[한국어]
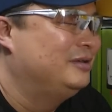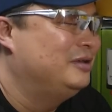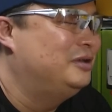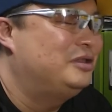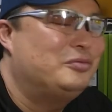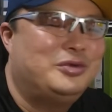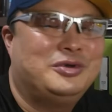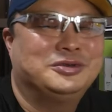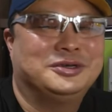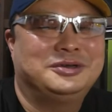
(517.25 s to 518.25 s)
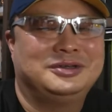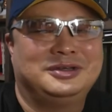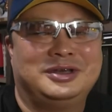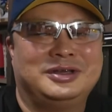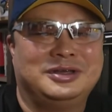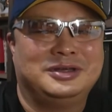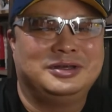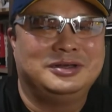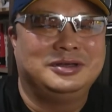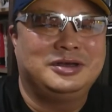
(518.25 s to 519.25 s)
인기 때문인 거죠. 예.
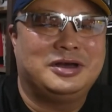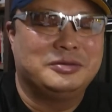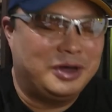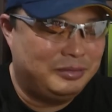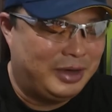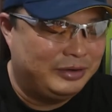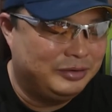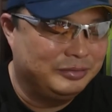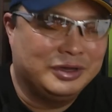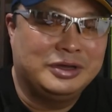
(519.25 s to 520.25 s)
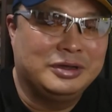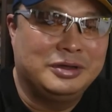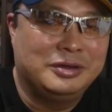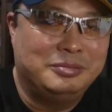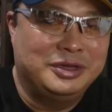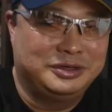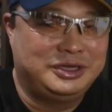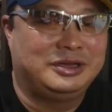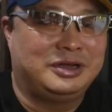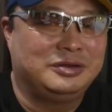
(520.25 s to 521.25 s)
인기가 그만큼 많은 겁니다.
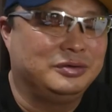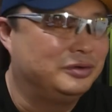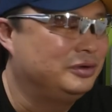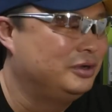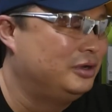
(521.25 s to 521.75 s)
민트세트 같은 경우.